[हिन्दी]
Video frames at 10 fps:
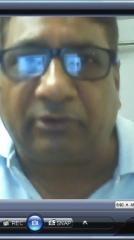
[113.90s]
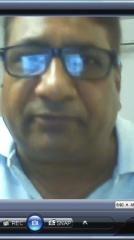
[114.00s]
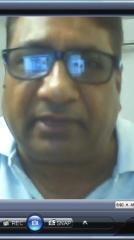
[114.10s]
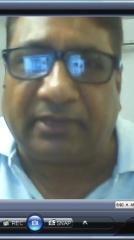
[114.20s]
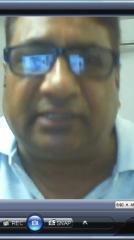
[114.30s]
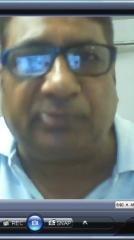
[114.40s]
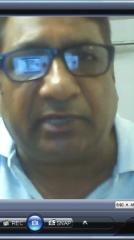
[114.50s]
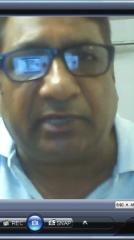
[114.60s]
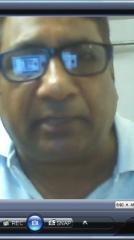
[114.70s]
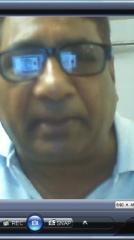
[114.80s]
फलादेश
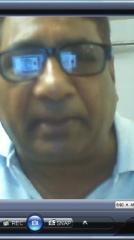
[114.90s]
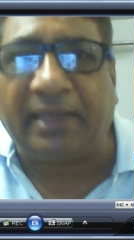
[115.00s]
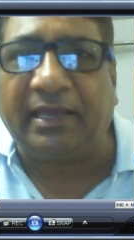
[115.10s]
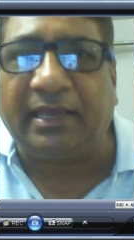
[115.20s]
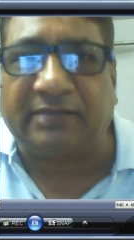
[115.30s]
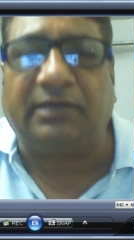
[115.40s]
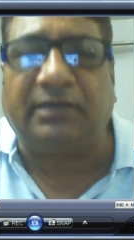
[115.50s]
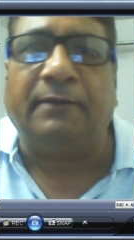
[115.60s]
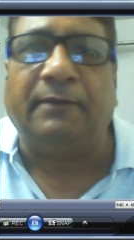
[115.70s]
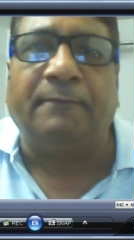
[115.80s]
भी कर पाएंगे
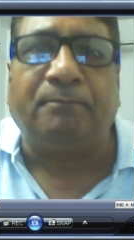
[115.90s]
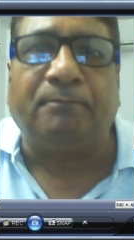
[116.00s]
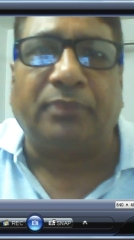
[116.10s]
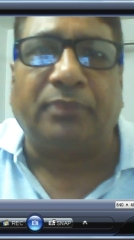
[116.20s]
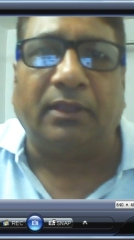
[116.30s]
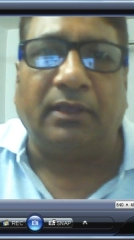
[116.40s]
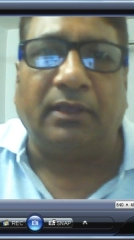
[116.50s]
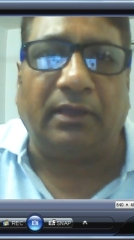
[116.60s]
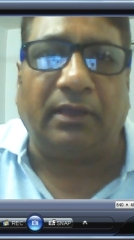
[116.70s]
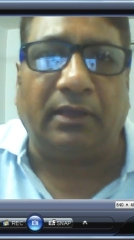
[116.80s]

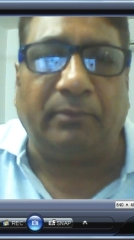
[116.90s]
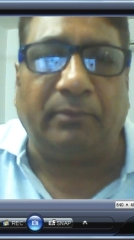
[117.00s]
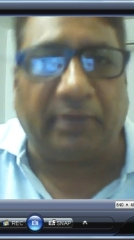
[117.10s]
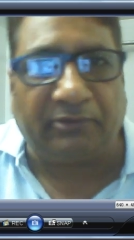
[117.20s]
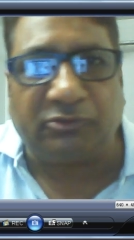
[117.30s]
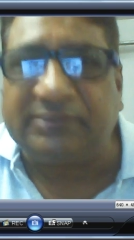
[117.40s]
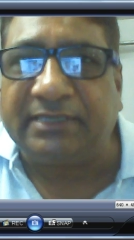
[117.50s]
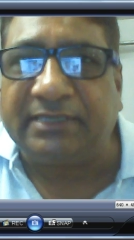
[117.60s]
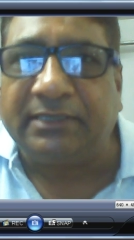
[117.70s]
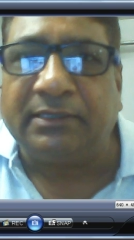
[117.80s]
ऐसा मेरा
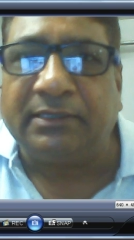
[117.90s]
विश्वास है